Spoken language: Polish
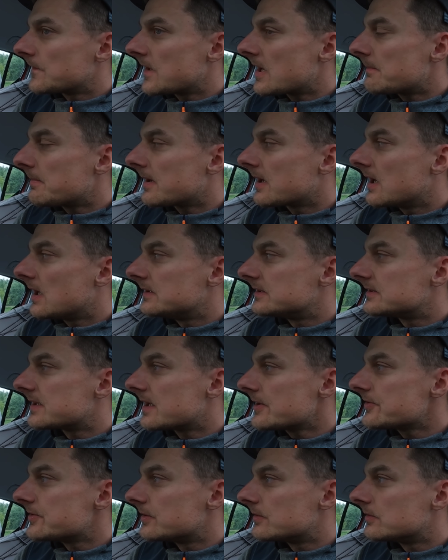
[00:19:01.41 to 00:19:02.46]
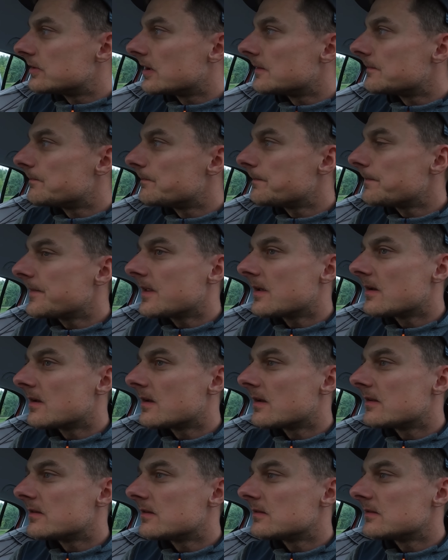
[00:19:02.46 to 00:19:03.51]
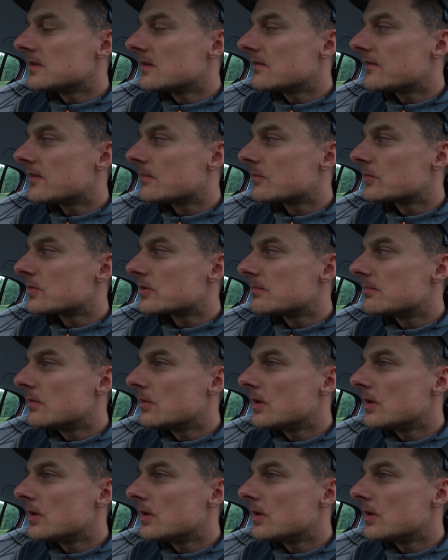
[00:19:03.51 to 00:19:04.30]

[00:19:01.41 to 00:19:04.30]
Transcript: Harpagany straszne tutaj. Nie, nie wiem, który